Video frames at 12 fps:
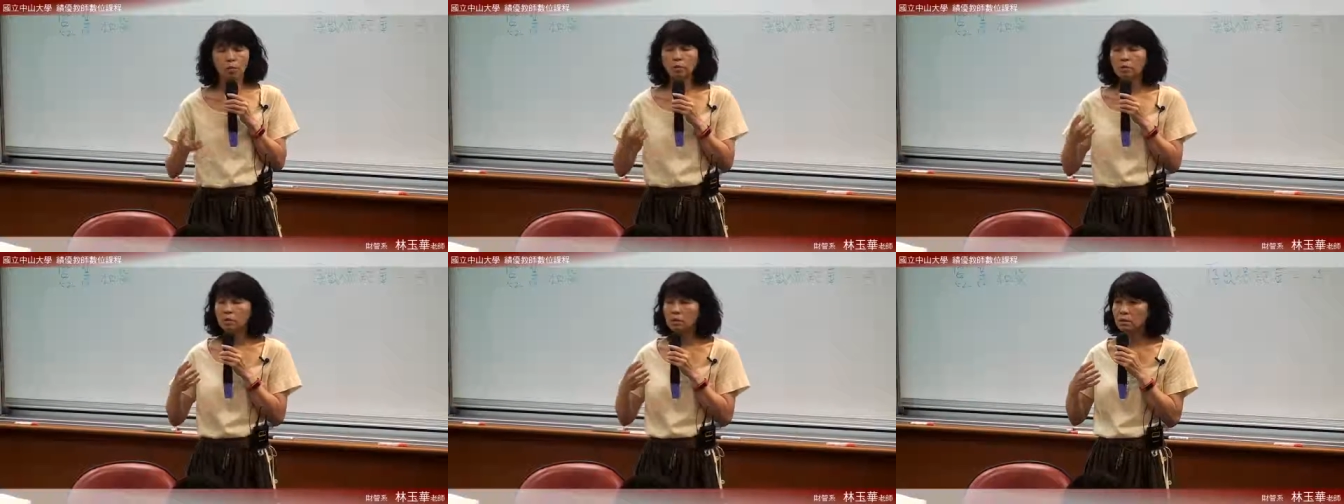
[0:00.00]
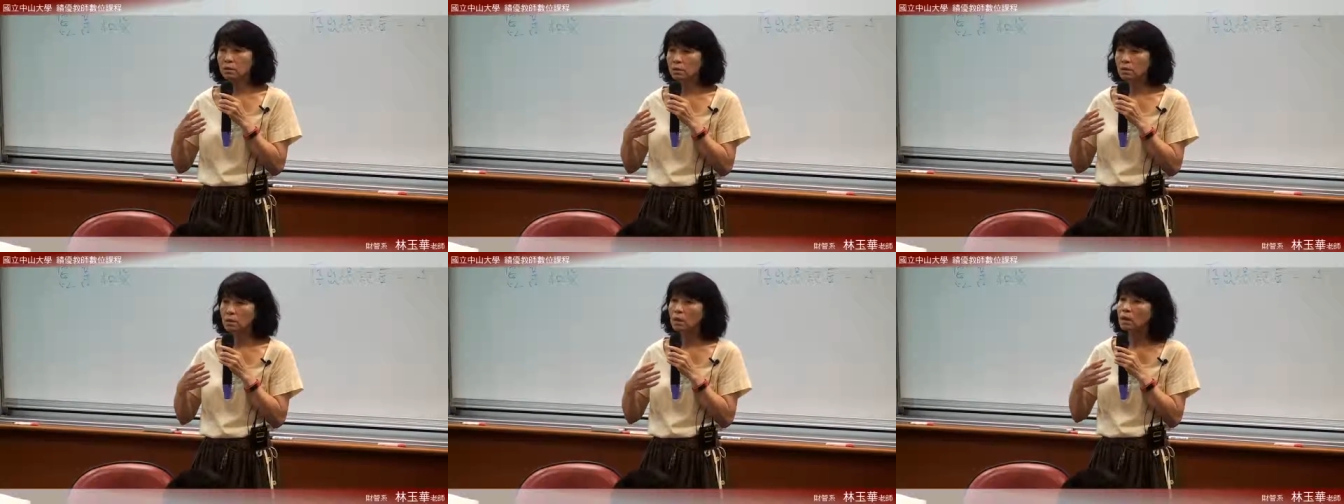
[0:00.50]
或者
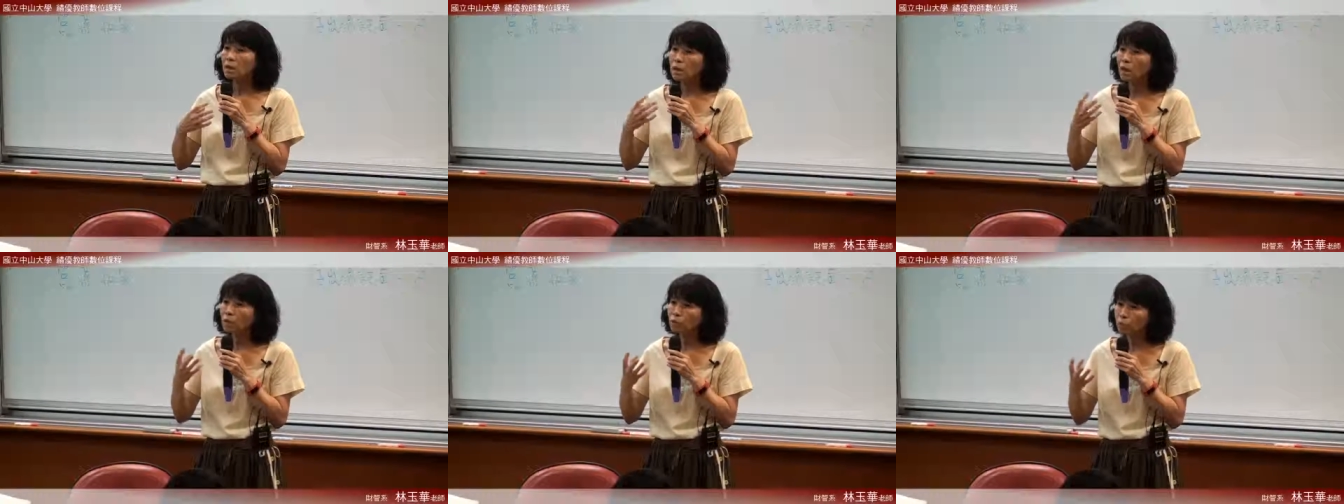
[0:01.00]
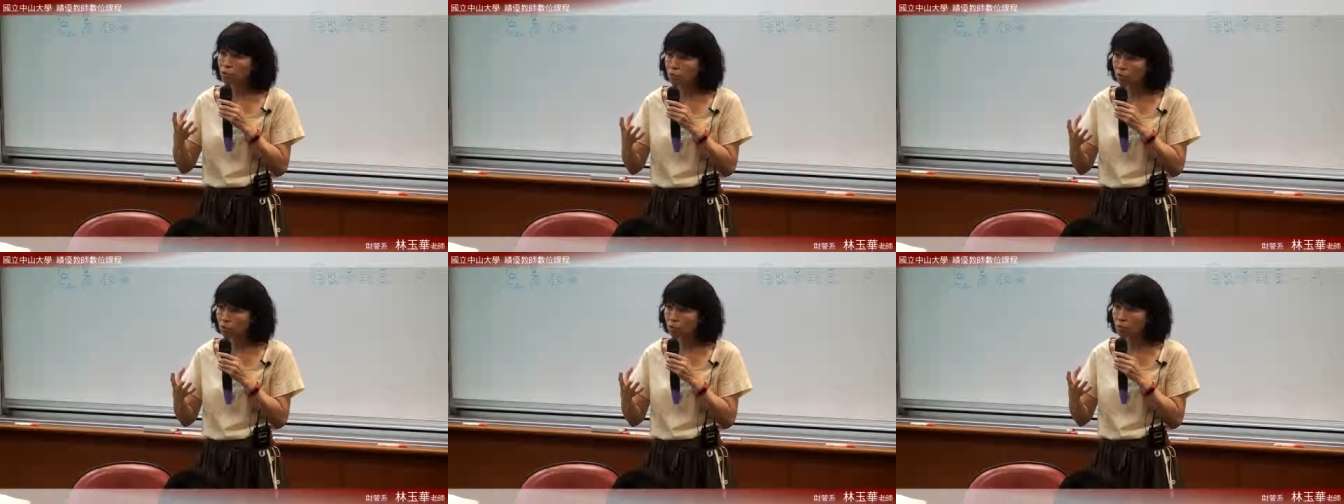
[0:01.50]
是你要
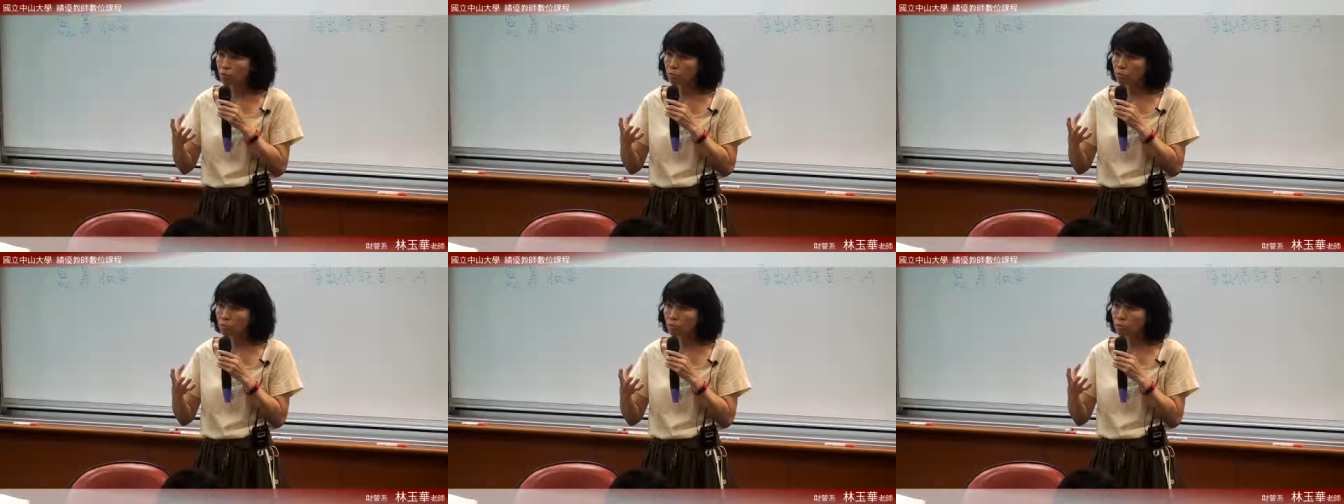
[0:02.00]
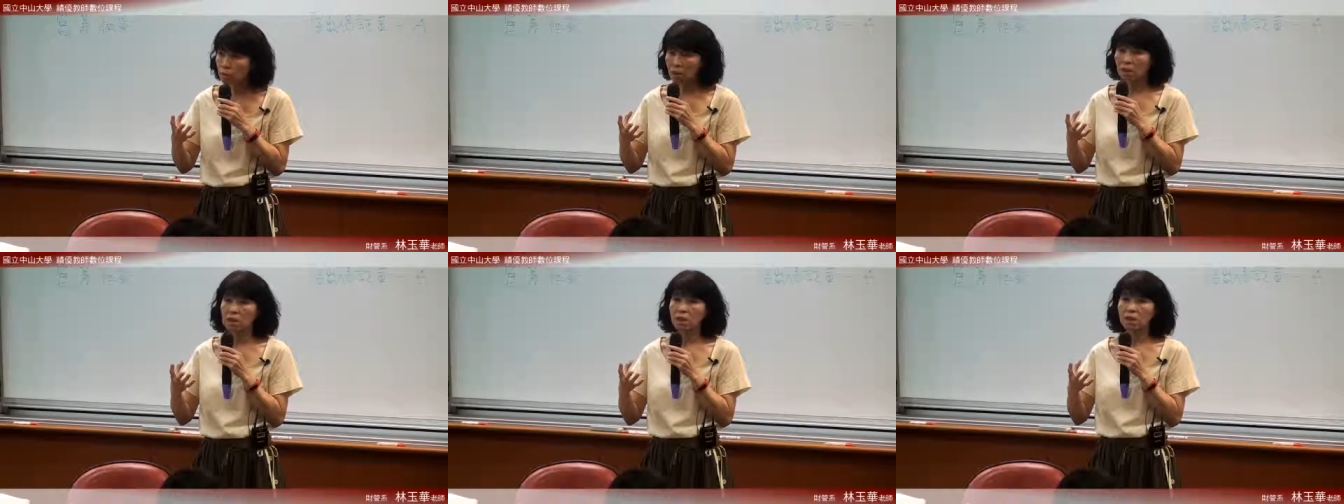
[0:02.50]
续租
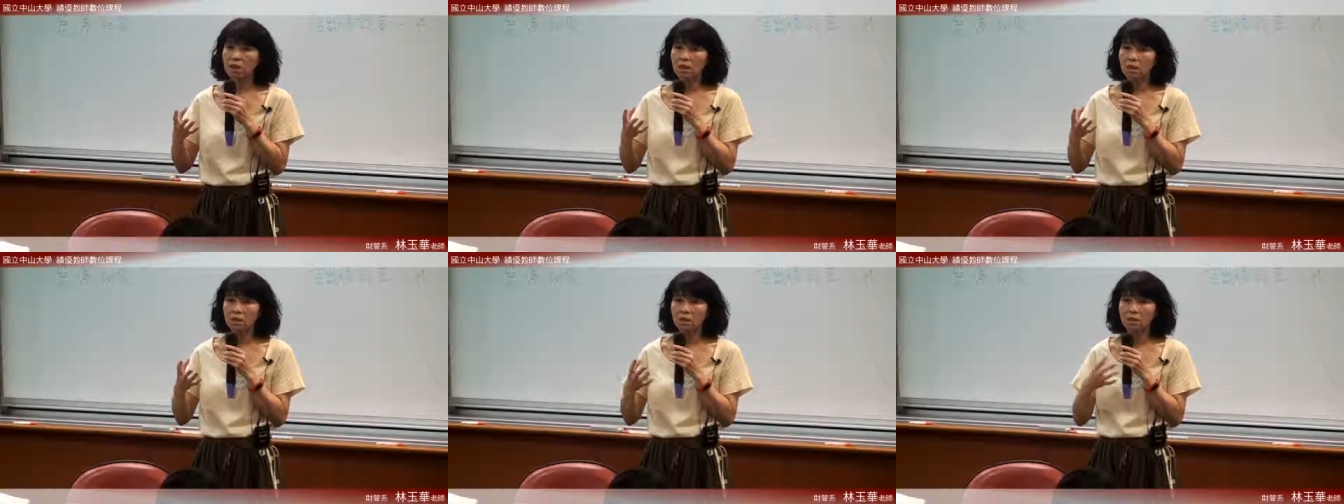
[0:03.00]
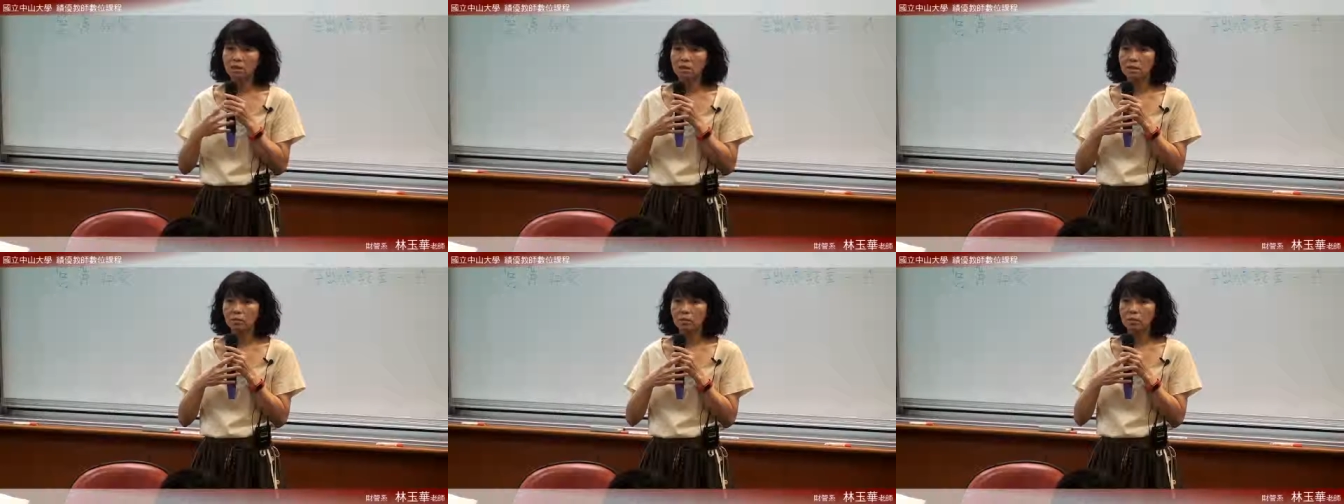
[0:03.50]
也可以，但
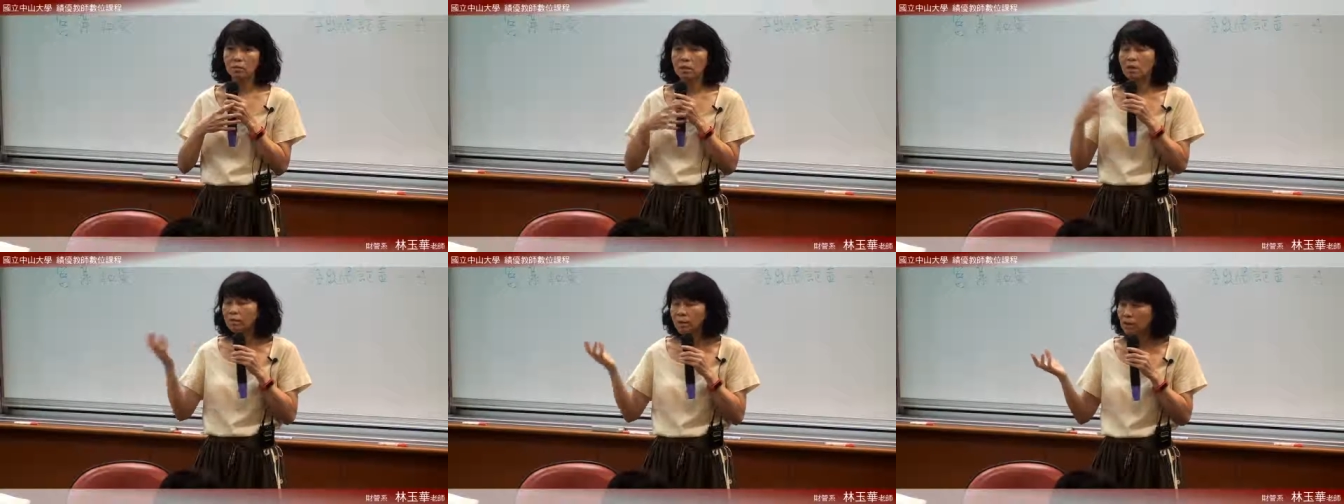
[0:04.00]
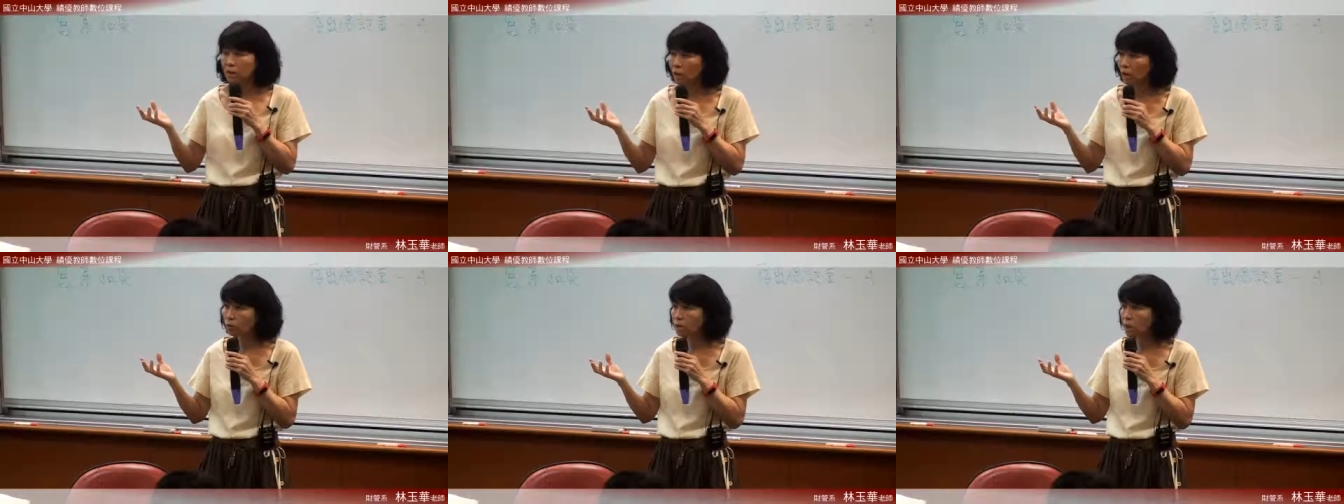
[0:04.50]
是你没有特别的
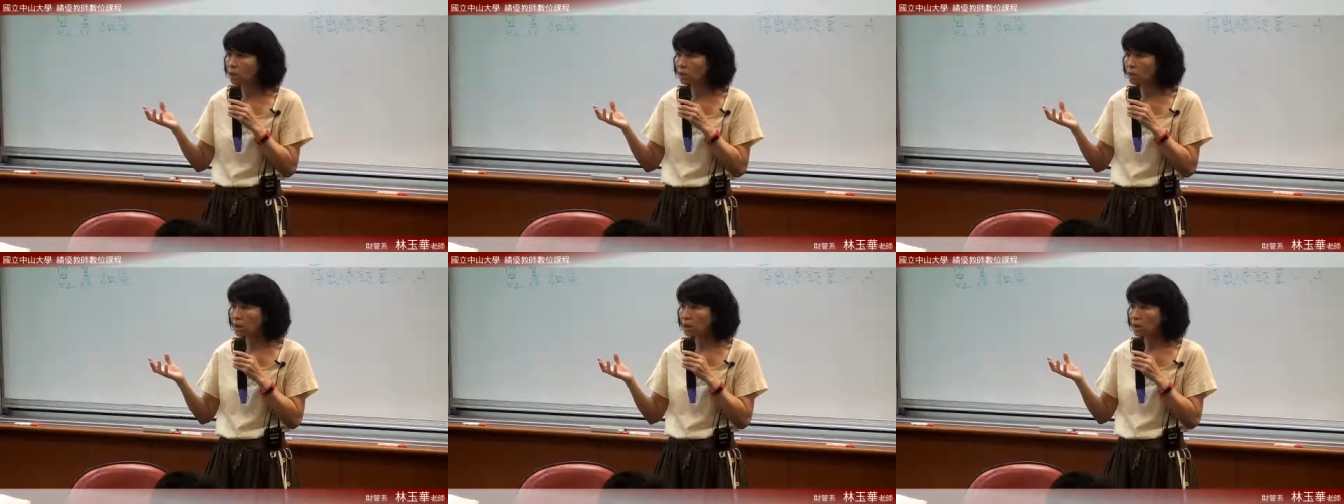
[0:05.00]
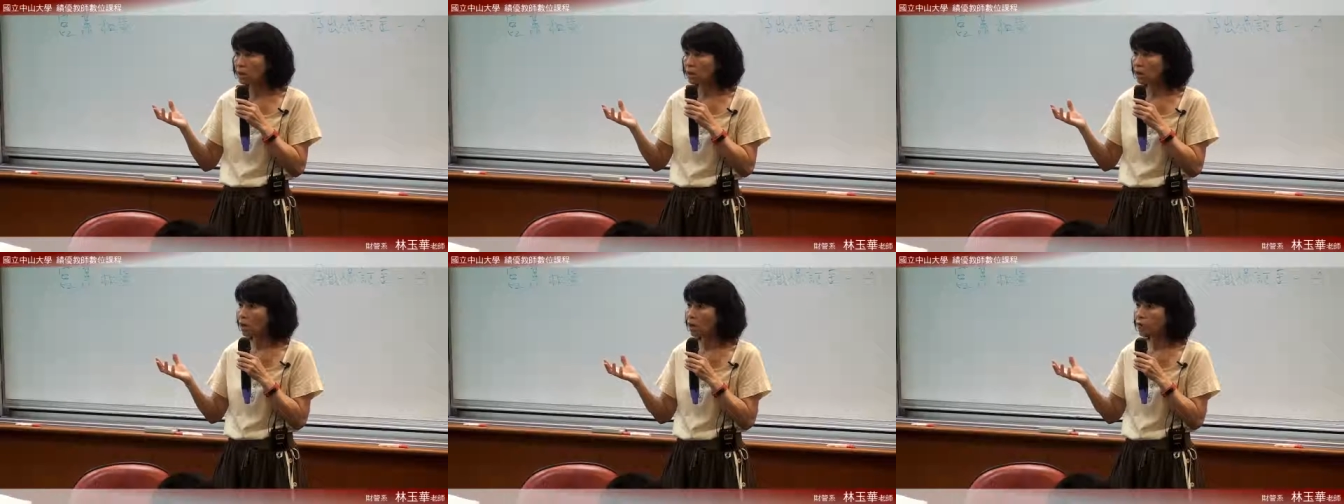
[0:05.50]
条件。
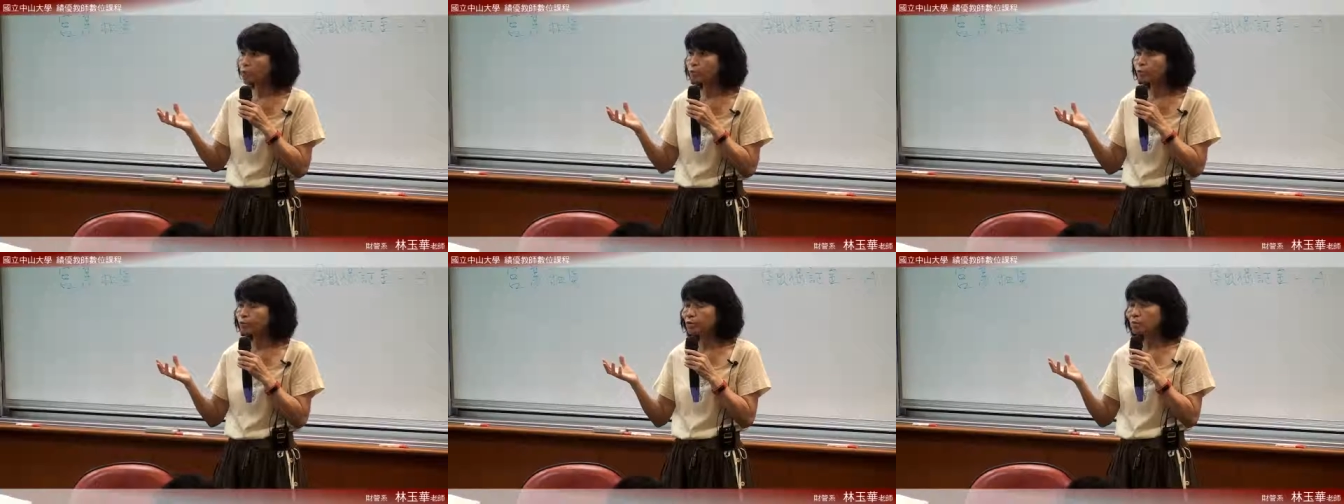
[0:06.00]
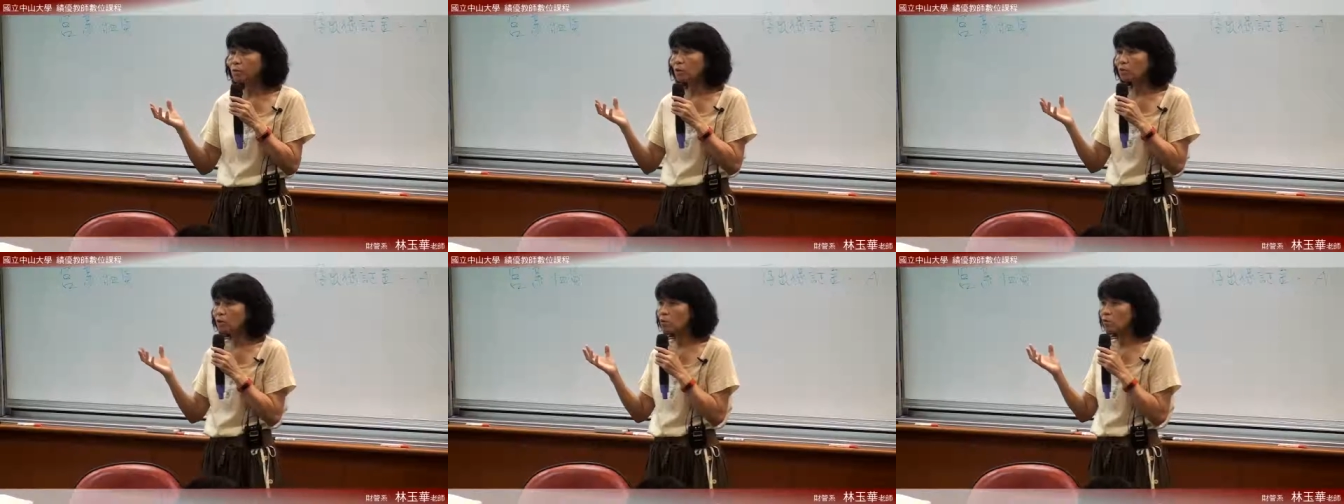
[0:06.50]
好，出租人没
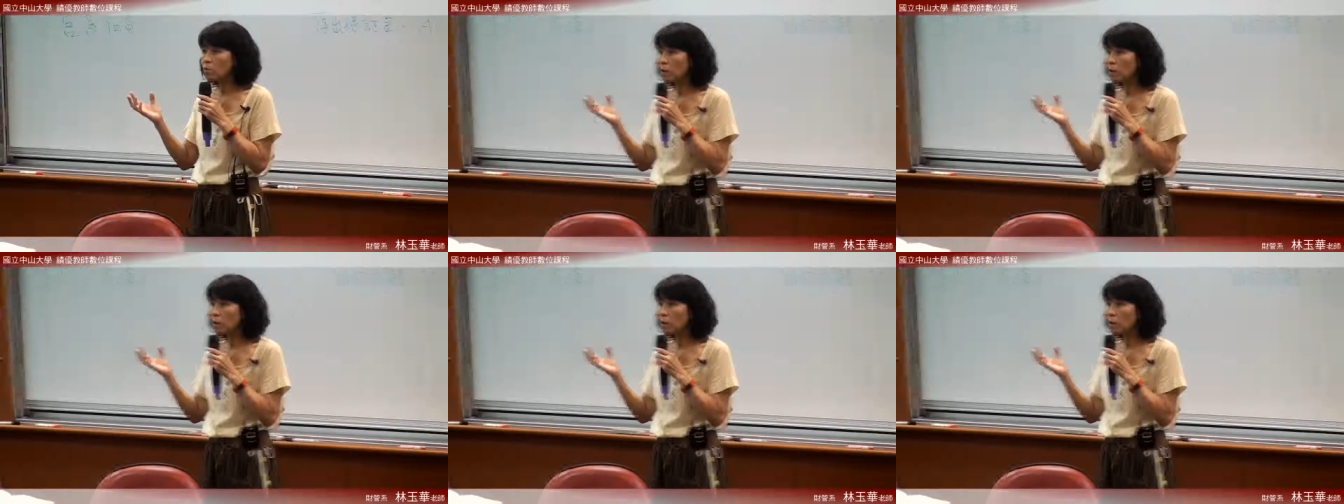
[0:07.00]
有因